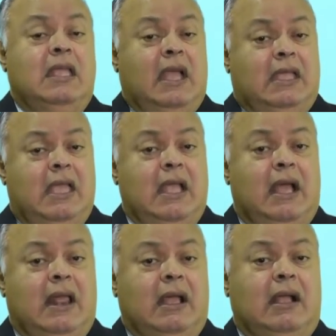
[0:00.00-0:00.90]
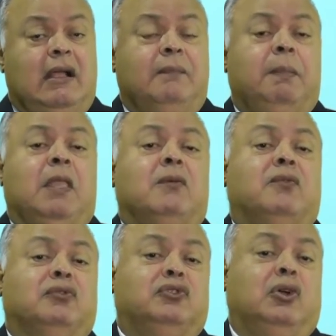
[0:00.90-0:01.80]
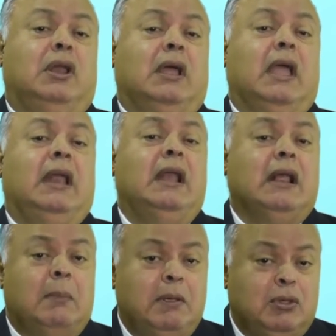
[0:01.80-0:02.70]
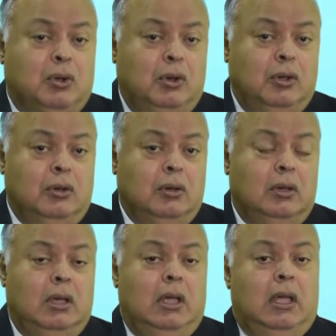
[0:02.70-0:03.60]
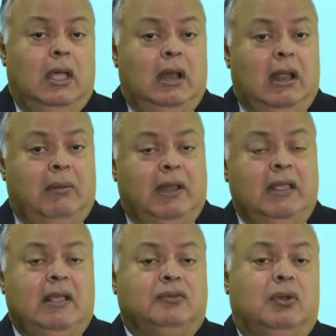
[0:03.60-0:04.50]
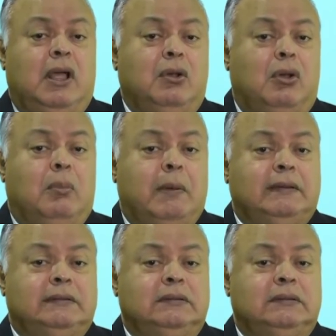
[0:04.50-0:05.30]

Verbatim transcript: Y aquí en Caracas funcionan en el Capitolio, en la avenida Solano López